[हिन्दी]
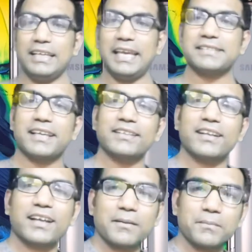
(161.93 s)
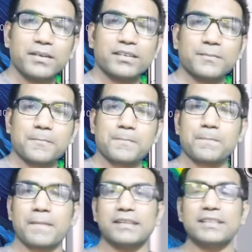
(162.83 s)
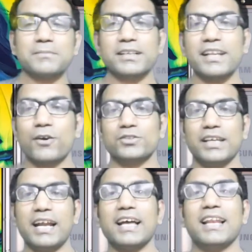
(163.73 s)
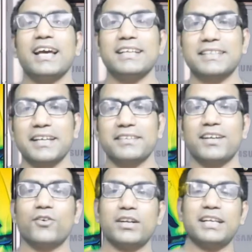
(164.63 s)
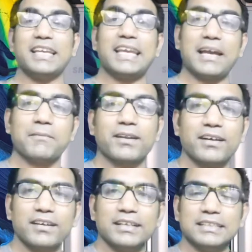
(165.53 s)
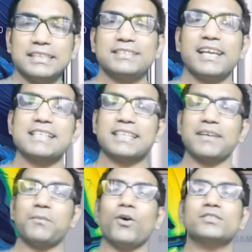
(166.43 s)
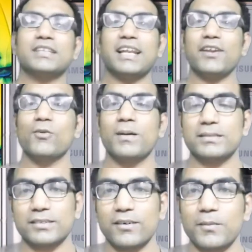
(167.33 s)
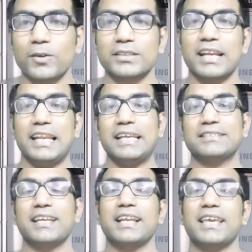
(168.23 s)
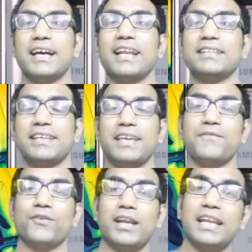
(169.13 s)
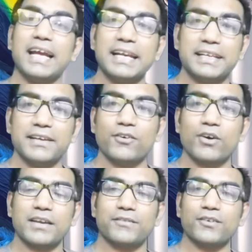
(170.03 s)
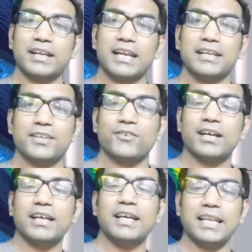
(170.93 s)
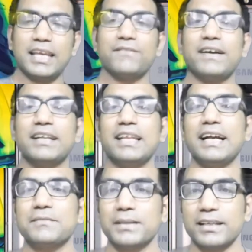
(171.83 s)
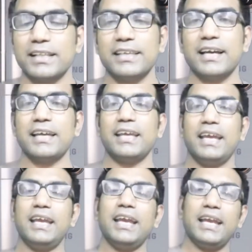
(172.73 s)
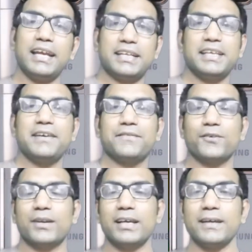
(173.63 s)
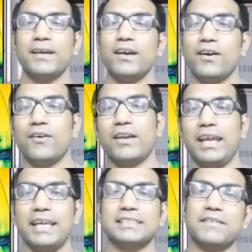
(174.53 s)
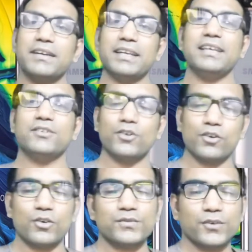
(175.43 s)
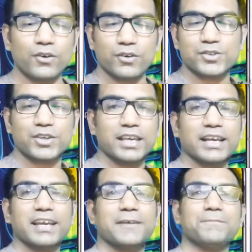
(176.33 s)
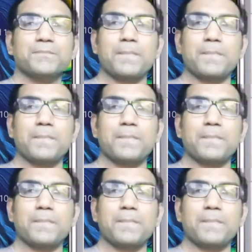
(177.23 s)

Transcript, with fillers: ये इसके अंदर कम सैमसंग ने कुछ नया डाला है इसके अंदर रोटेटिंग कैमरा जैसे कि इसके बहुत सारे रूमर्स और बहुत सारे लीक्स निकल के आ रहे थे कि फोन ए नाइन्टी होगा ये फ़ोन ए नाइन्टी होगा लेकिन फाइनली आज बता दिया है ए एटी ये फ़ोन है और ए सेवेंटी दोनों लॉन्च फ़ोन लॉन्च किए गए हैं